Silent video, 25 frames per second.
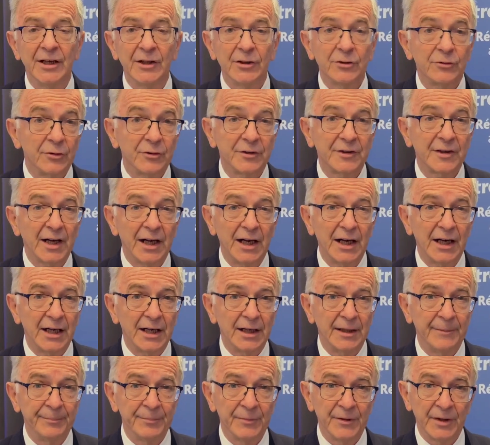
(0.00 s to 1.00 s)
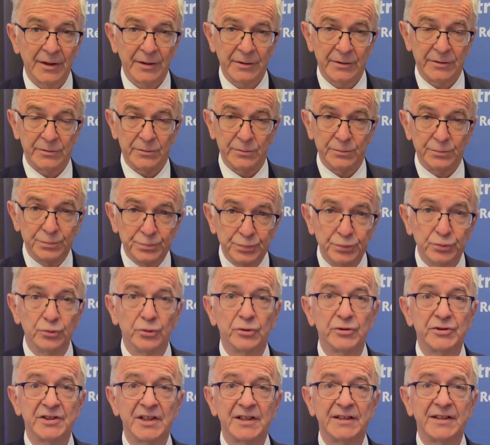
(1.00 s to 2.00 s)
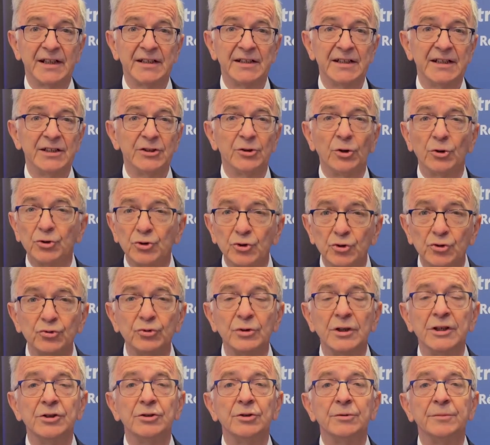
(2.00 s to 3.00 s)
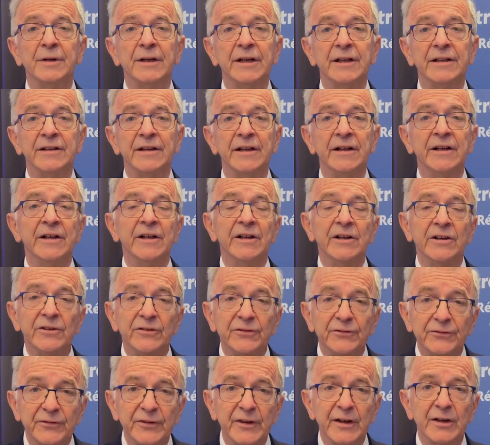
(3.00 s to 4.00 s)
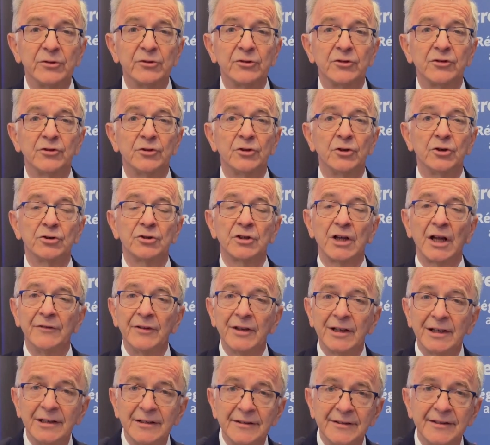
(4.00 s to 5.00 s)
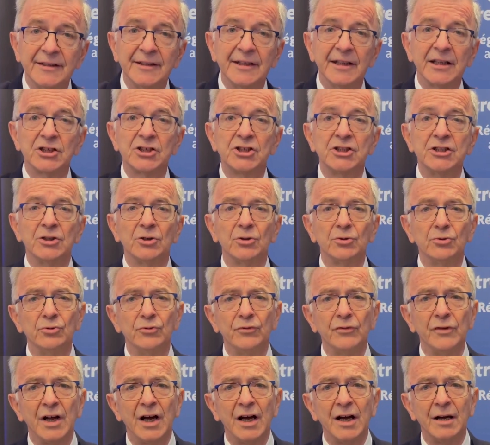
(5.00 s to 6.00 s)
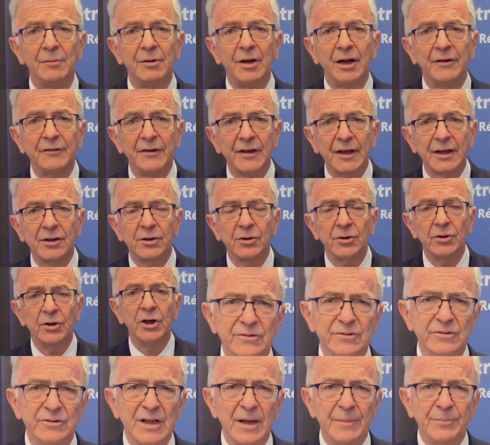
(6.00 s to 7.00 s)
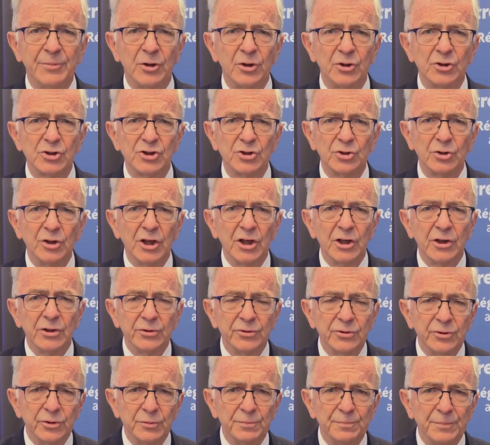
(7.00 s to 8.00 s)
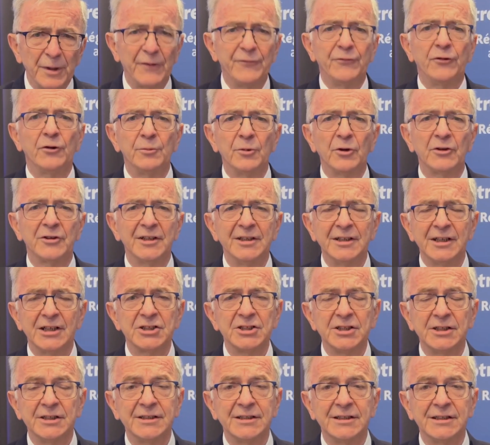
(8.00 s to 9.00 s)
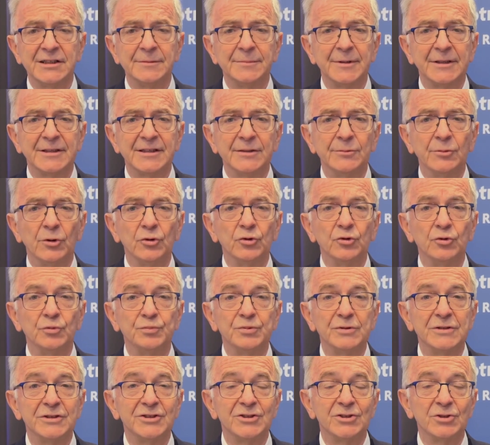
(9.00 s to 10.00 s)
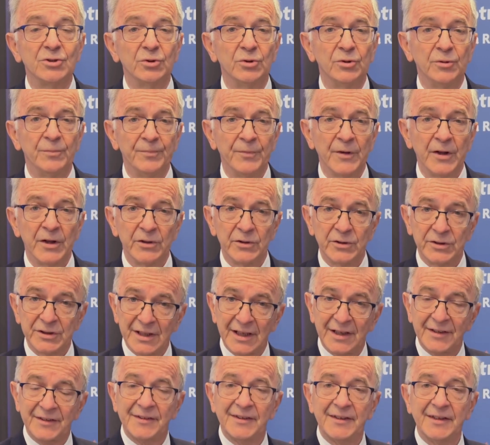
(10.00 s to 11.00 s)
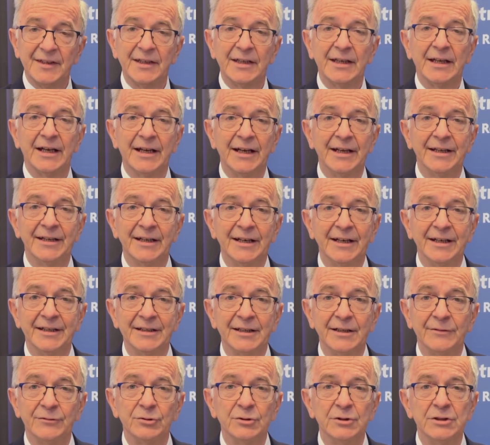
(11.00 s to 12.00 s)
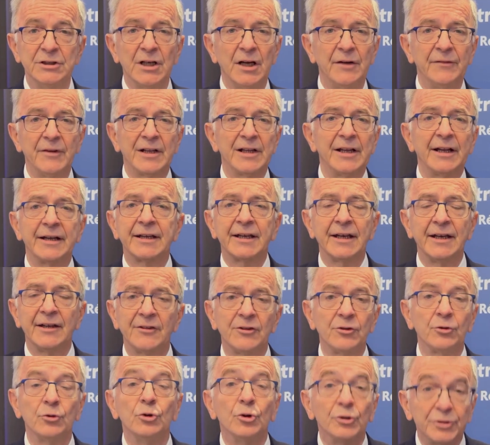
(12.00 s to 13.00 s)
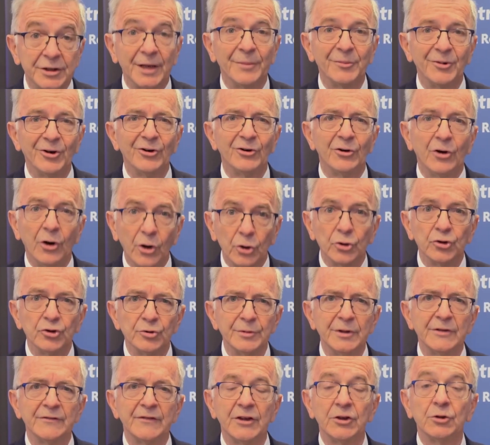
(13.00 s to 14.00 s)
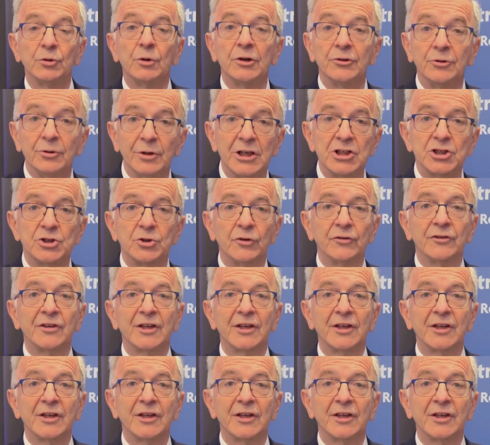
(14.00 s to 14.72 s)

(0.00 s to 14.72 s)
Ce sera pour cette année, dans tous les domaines, faire en sorte qu'avec les énergies renouvelables, avec euh, une approche de performance énergétique des bâtiments, nous puissions tracer un, avenir avec la création, notamment en 2023, de l'Agence